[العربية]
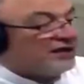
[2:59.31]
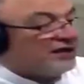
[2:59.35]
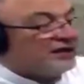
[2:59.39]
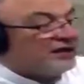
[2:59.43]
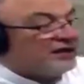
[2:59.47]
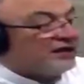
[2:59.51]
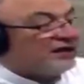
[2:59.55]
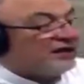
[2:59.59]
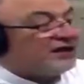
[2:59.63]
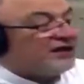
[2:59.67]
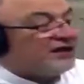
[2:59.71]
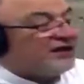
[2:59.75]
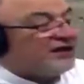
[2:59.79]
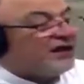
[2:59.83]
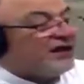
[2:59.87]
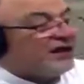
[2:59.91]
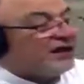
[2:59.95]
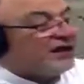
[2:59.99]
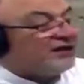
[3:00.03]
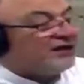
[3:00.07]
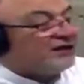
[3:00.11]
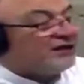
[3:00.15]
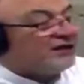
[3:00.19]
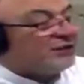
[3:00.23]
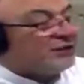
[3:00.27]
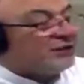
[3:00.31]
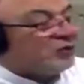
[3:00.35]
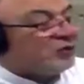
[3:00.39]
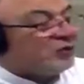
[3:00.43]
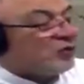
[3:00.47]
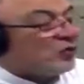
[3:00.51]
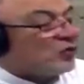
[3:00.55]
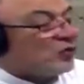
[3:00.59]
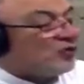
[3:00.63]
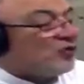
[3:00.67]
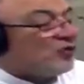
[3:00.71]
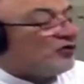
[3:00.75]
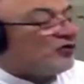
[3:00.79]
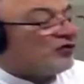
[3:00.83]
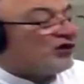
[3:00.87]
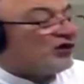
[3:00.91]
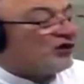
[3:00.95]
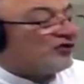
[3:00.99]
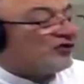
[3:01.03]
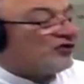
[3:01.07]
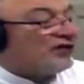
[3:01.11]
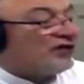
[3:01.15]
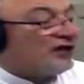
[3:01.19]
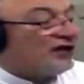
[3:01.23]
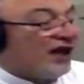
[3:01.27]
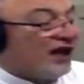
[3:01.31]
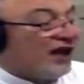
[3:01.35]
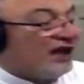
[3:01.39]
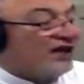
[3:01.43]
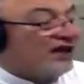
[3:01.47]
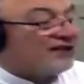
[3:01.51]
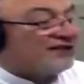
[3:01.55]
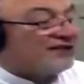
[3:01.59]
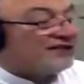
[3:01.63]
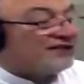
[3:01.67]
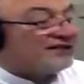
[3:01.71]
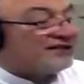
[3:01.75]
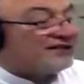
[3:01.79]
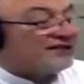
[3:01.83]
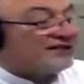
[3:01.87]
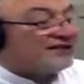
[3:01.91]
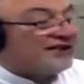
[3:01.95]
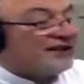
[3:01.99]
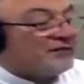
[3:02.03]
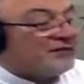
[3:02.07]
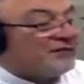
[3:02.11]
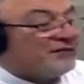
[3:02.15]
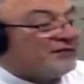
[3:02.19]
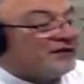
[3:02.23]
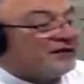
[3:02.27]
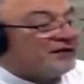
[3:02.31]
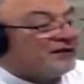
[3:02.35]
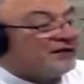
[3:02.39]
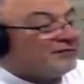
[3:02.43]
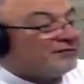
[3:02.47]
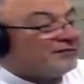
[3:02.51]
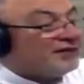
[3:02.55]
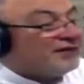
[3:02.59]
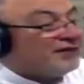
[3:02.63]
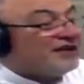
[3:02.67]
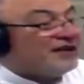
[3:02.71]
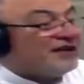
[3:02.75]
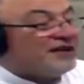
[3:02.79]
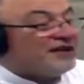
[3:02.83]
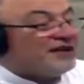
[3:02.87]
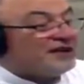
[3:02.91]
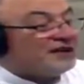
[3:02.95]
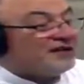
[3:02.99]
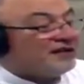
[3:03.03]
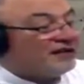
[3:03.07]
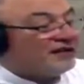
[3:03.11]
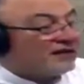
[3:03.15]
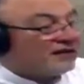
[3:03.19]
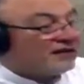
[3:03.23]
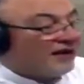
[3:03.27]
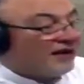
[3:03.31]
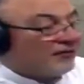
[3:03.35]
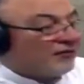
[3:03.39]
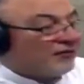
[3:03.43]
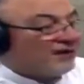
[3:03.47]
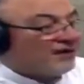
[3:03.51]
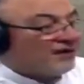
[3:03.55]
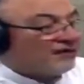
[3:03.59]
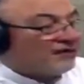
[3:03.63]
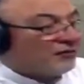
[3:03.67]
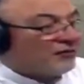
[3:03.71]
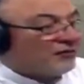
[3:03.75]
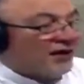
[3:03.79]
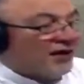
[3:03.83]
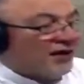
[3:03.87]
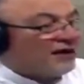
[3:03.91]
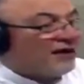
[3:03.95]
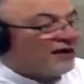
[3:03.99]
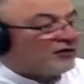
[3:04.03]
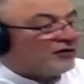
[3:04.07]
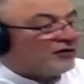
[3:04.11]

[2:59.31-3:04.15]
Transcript: احكينا عن وقوفك في حاله استسلام بين يدي الرحمن سبحانه